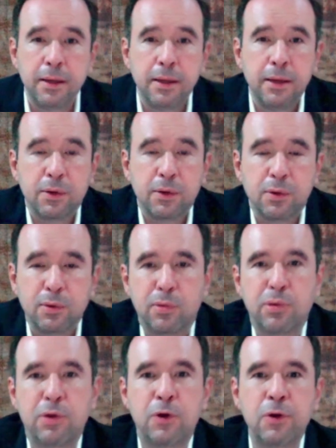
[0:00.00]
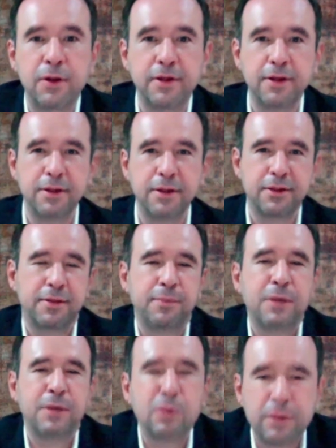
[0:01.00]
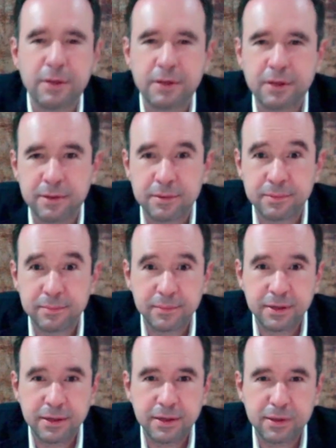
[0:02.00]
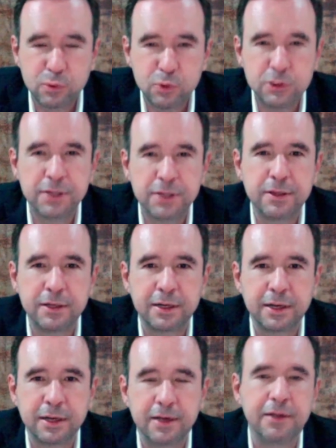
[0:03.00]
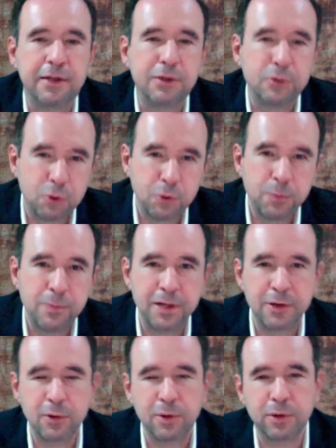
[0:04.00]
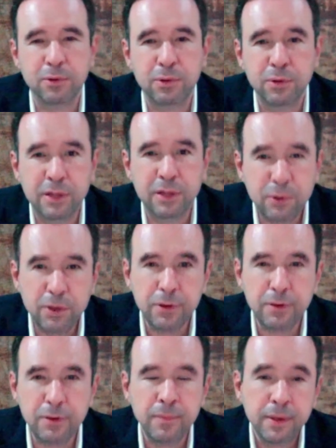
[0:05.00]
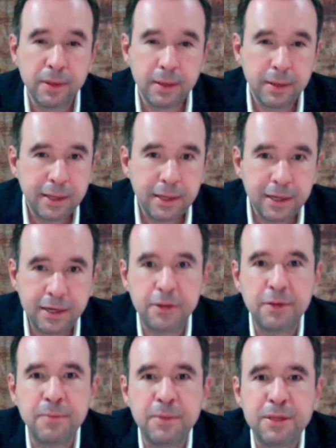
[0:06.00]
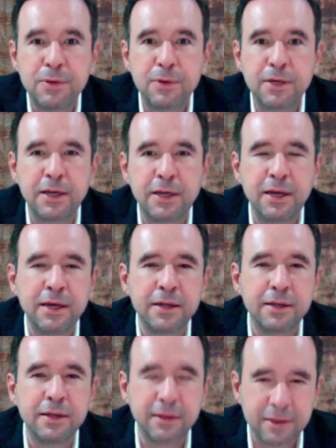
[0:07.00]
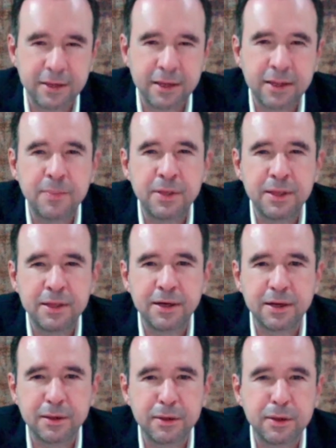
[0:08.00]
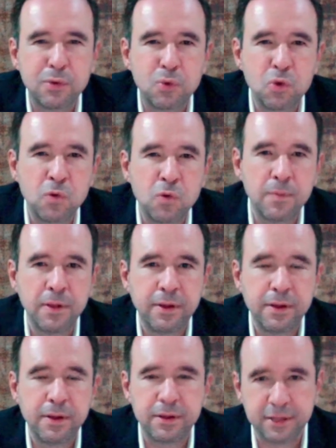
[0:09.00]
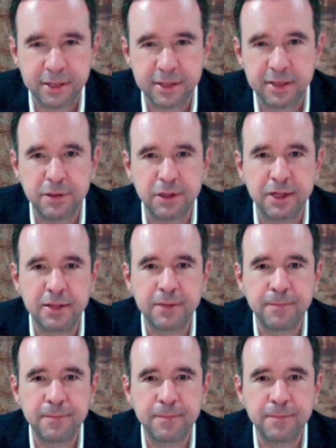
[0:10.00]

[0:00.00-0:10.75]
Conclusión, este, amigos escuchas del canal de YouTube del Colegio de Contadores, les invito a que lean detalladamente el artículo 77,